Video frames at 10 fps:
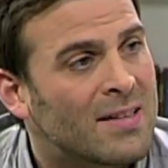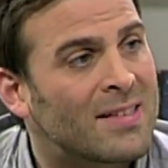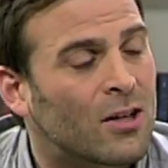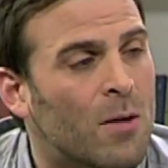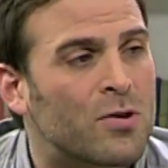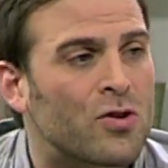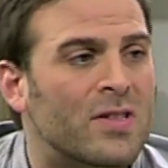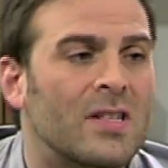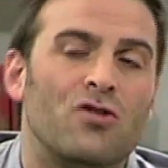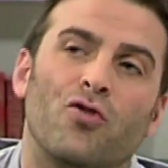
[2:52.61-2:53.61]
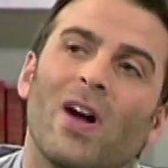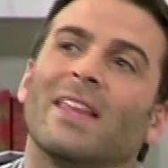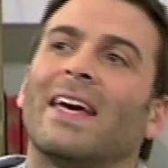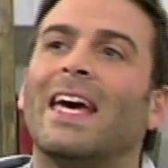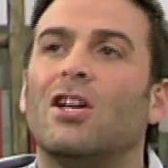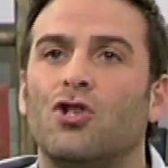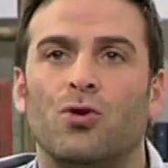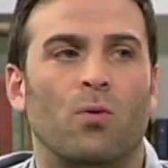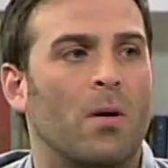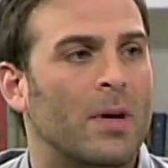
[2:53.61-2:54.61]
c'est comme si tu dis, je veux être
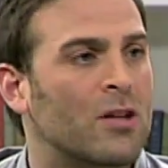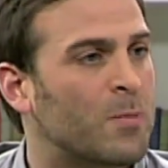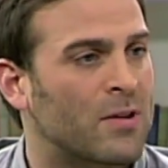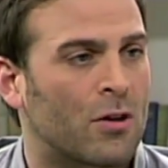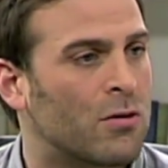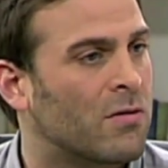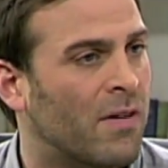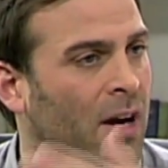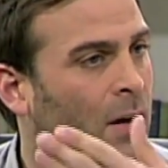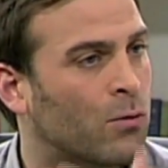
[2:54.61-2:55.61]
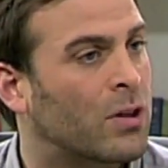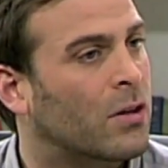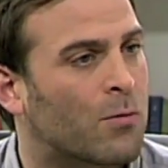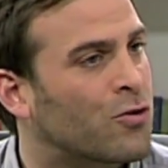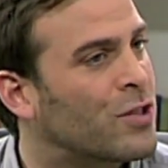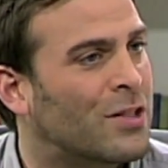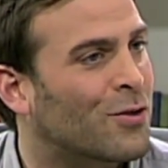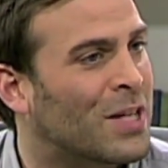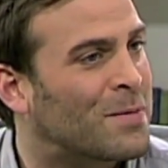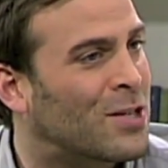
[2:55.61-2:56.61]
riche. Ouais, mais là, c'est parce que l'univers, comme tu dis,
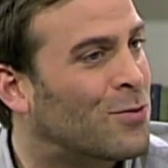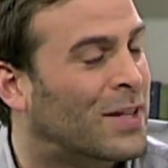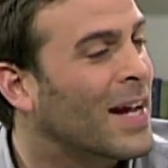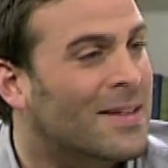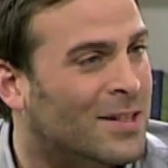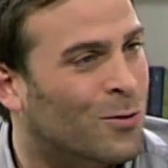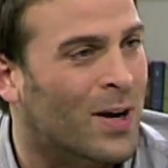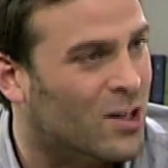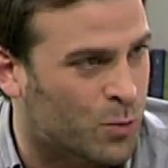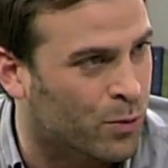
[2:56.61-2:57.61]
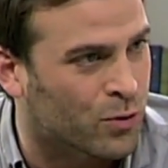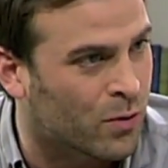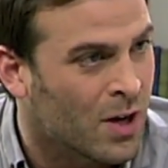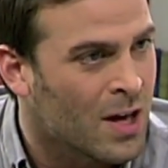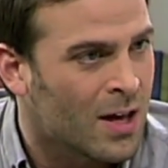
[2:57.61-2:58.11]
tous les petits lutins, c'est quoi riche pour toi?